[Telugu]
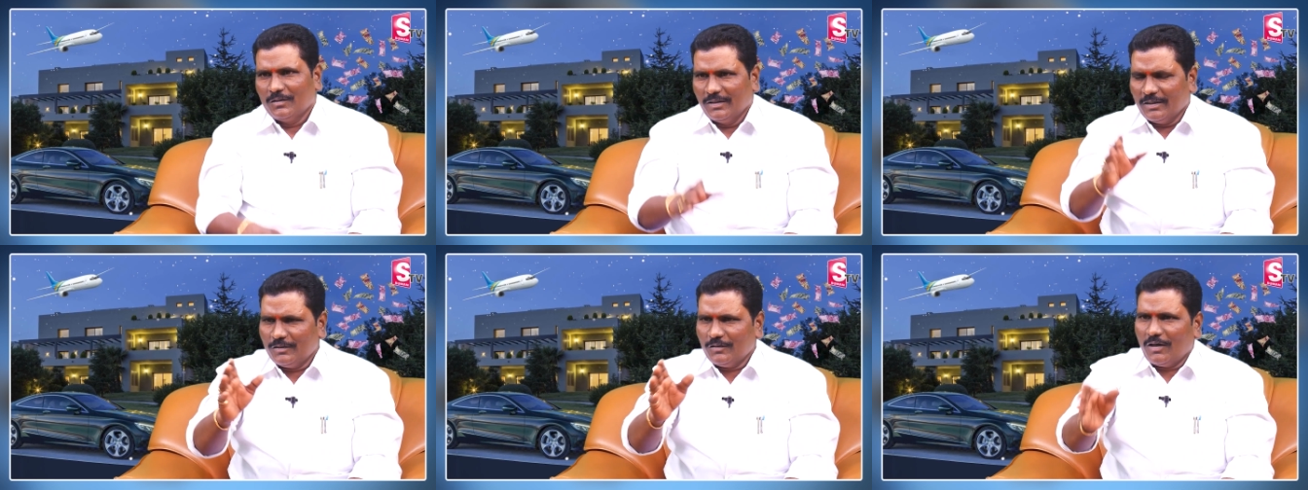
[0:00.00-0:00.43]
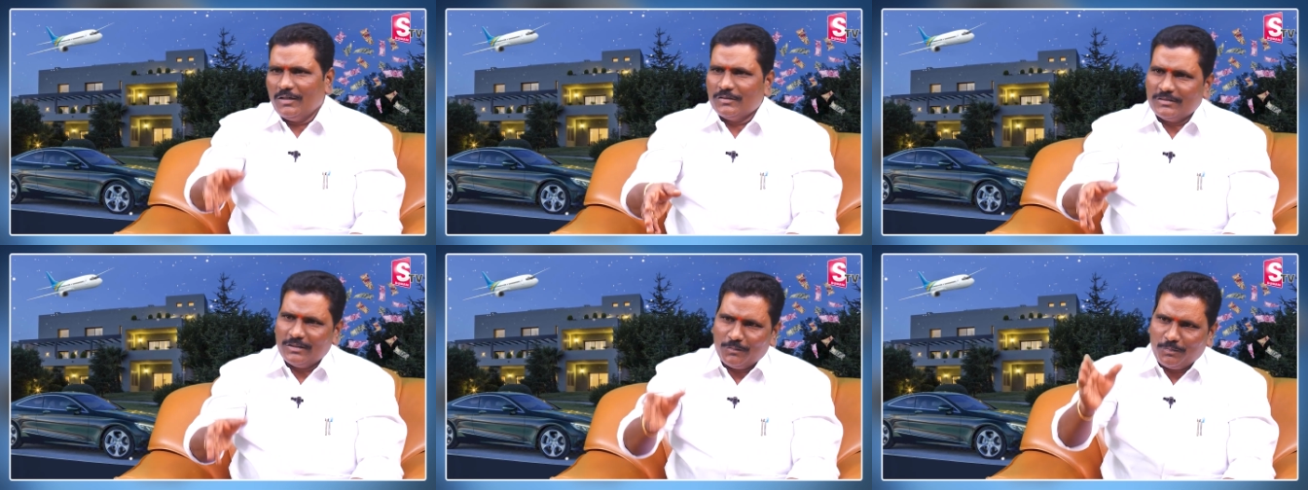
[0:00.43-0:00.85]
నెగిటివ్
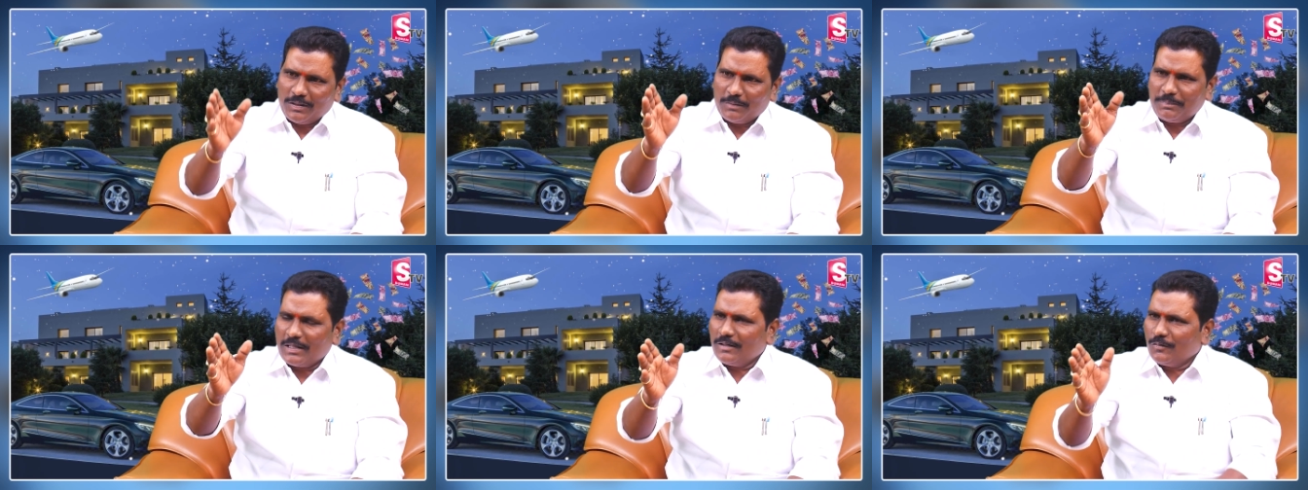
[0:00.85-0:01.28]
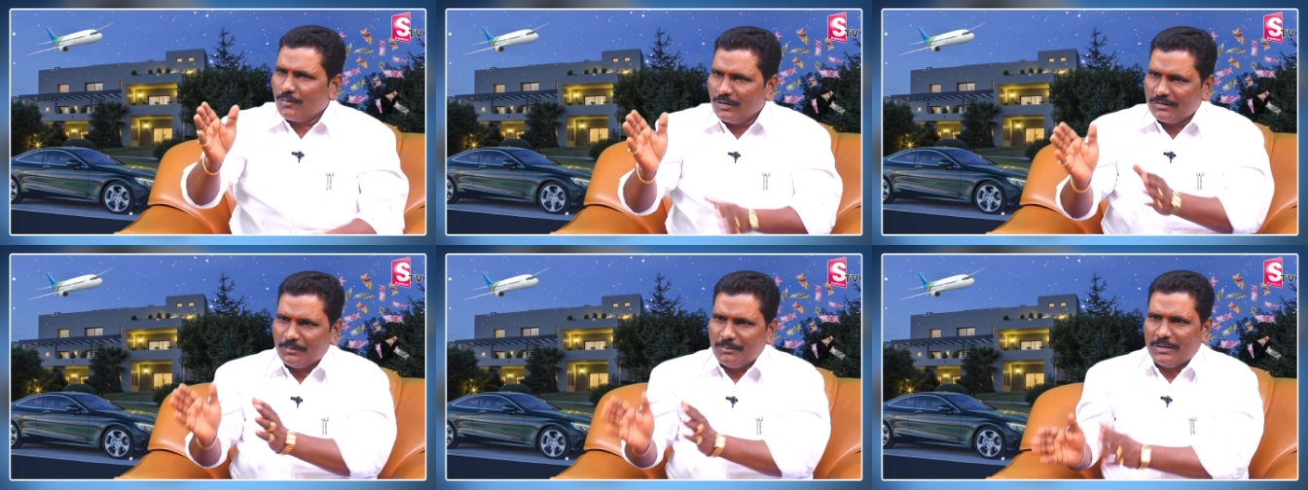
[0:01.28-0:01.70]
ఆలోచనలు పక్కన
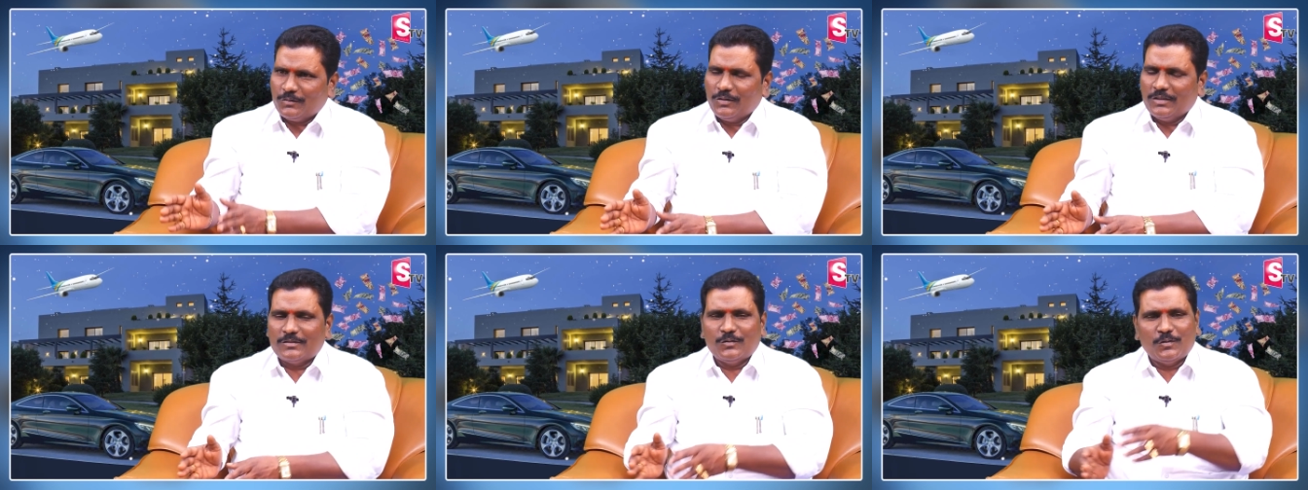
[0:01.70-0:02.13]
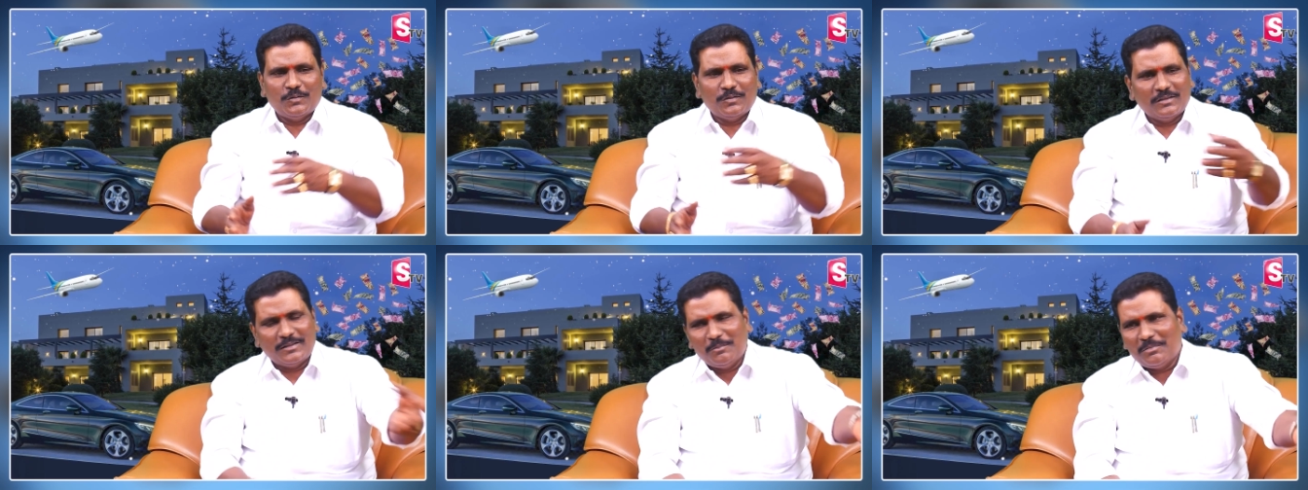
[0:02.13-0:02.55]
కొంచెం పెట్టుకునేసి నువ్వు
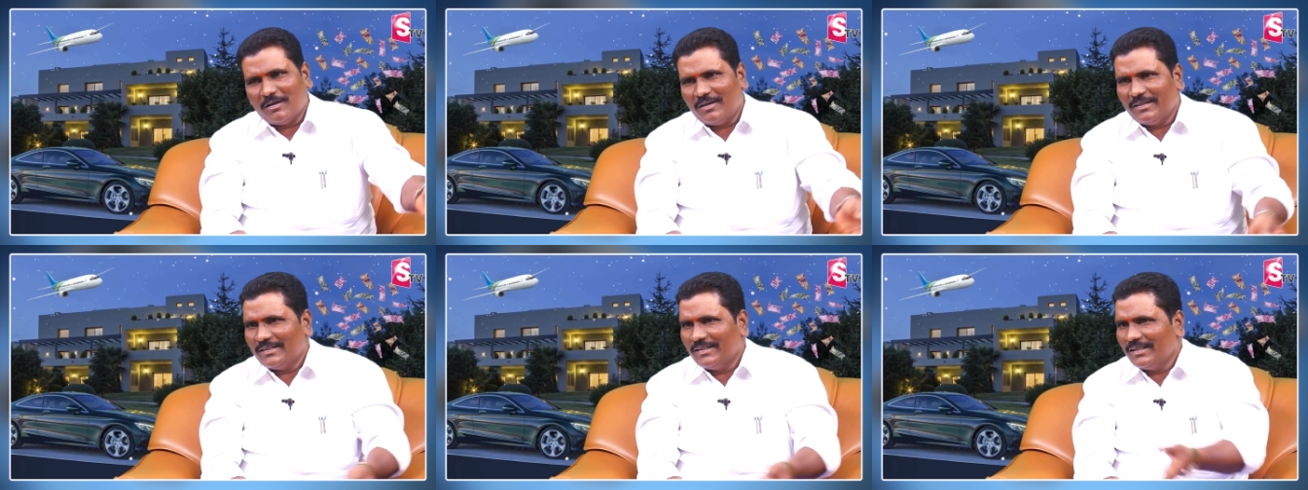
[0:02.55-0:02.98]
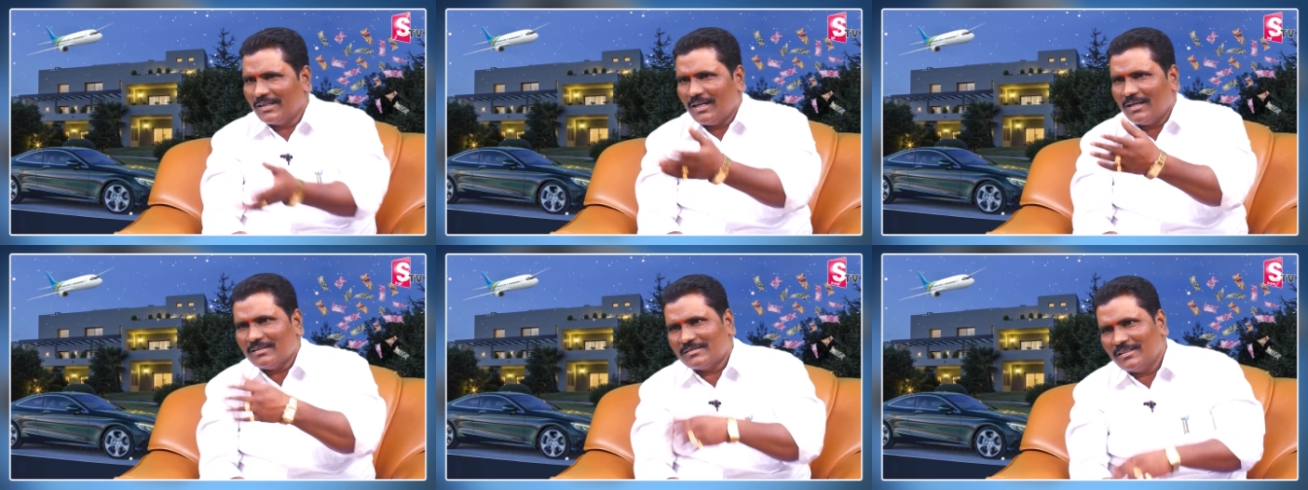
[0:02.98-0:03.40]
డబ్బు కావాలంటే నీకు
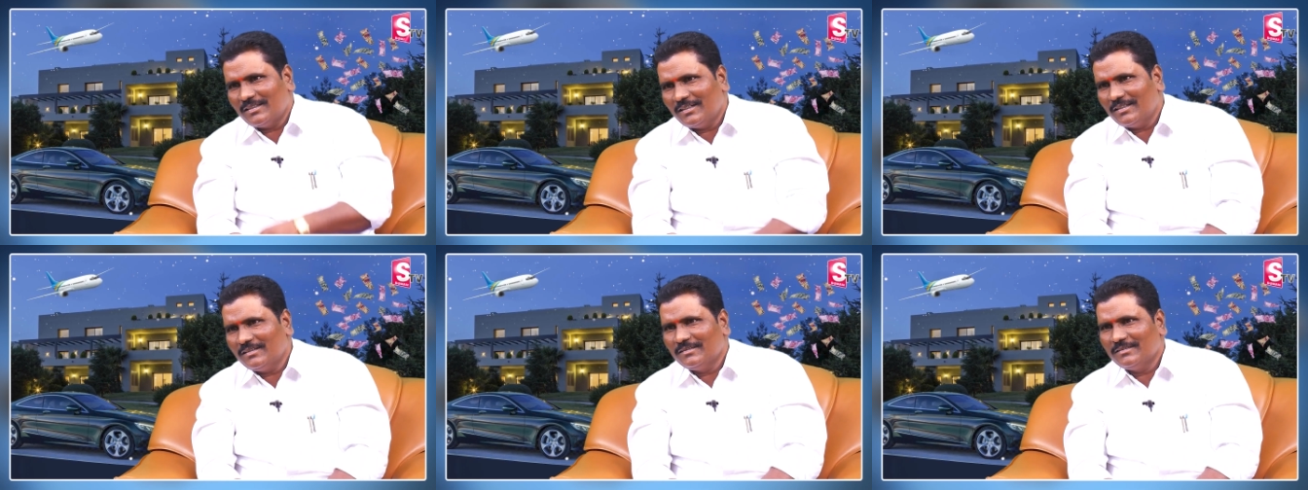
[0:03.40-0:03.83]
ఎలా ఇస్తుందండి